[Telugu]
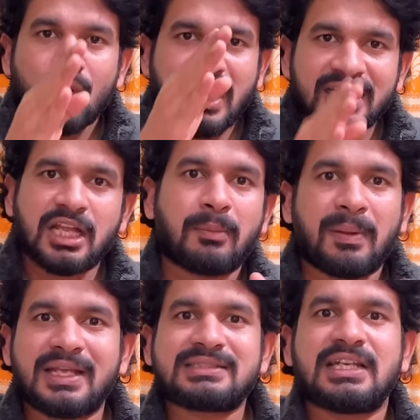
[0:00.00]
ఒక ఐదారు
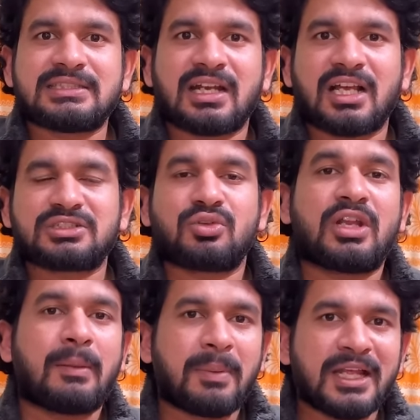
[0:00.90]
ప్లేసులు అయితే
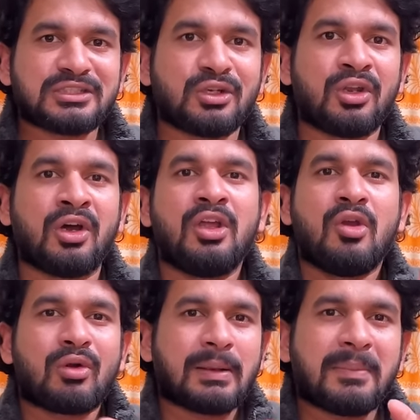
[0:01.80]
రాసుకొని ఆ ప్లేసుల్లో
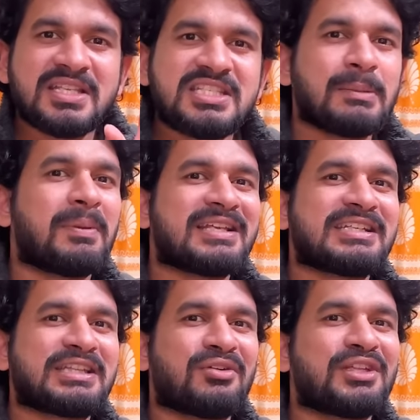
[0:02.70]
ఒక మంచి ప్లేస్
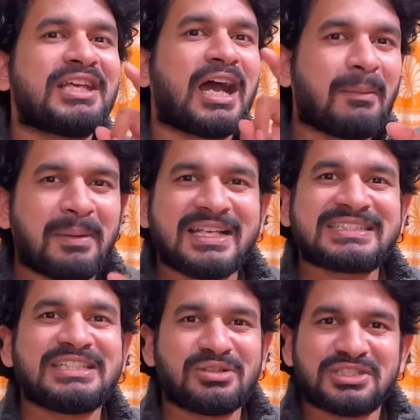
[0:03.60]
అయితే ఉంది ఆ
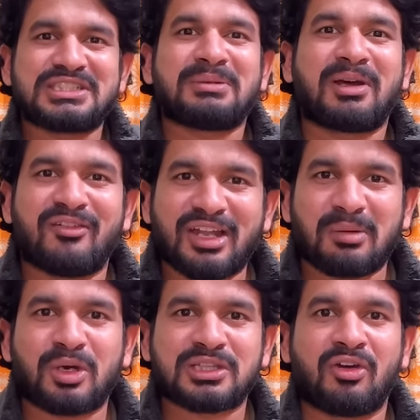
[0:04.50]
ప్లేస్కి ఈరోజు అయితే మనం
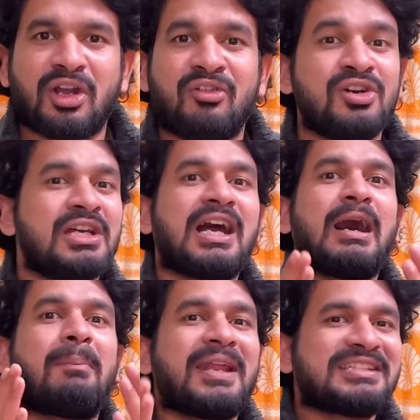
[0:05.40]
వెళ్ళబోతా ఉన్నాము
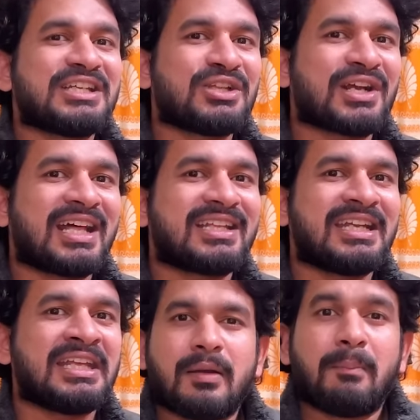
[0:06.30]
ఆ ప్లేస్ ఏదో
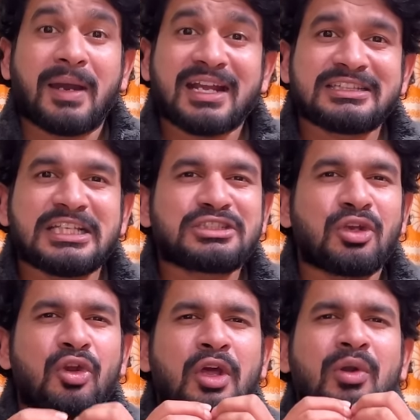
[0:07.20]
కాదండి
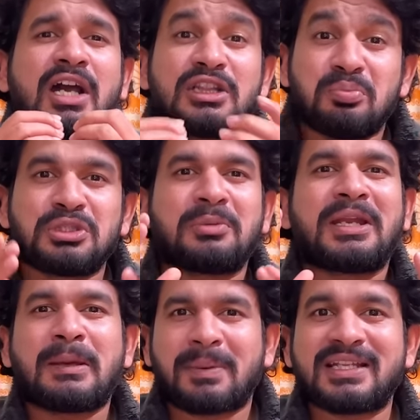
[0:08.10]
భారతదేశంలోనే ఒక
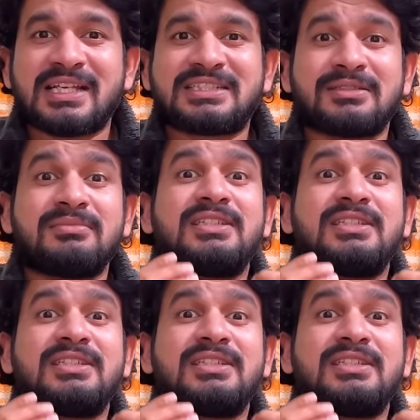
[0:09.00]
అద్భుతమైన ప్రదేశం